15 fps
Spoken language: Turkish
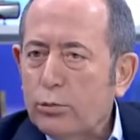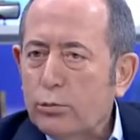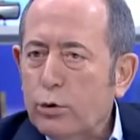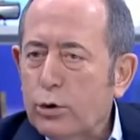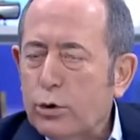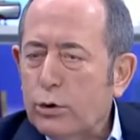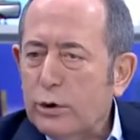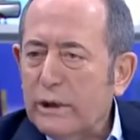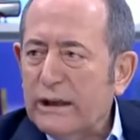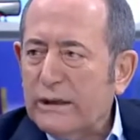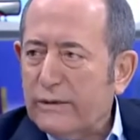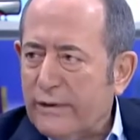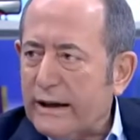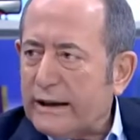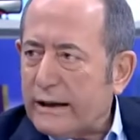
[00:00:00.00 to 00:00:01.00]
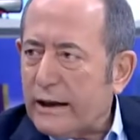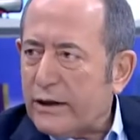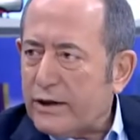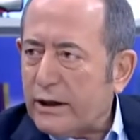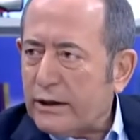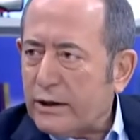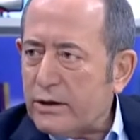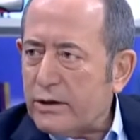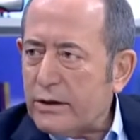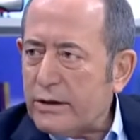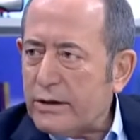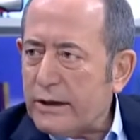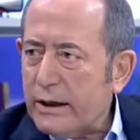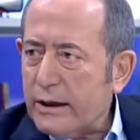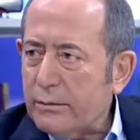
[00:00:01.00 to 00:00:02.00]
Bu ittifak
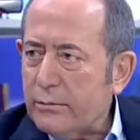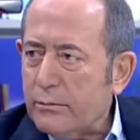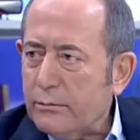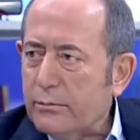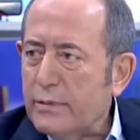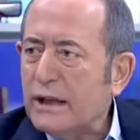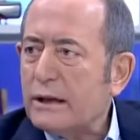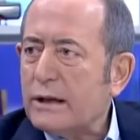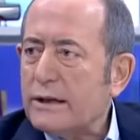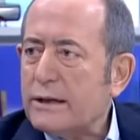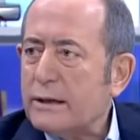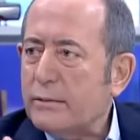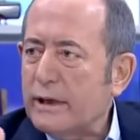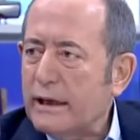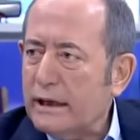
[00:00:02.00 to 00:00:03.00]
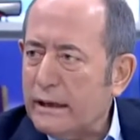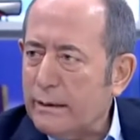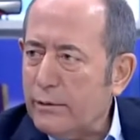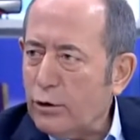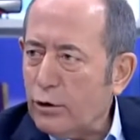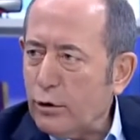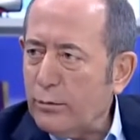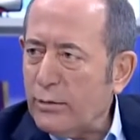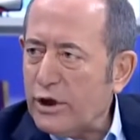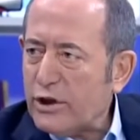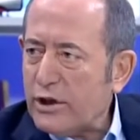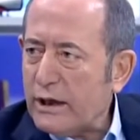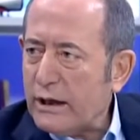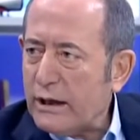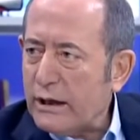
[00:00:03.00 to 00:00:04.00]
gerçekleşirse 1 Kasım
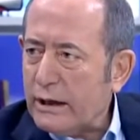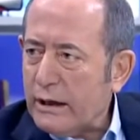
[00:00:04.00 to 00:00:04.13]
2015'te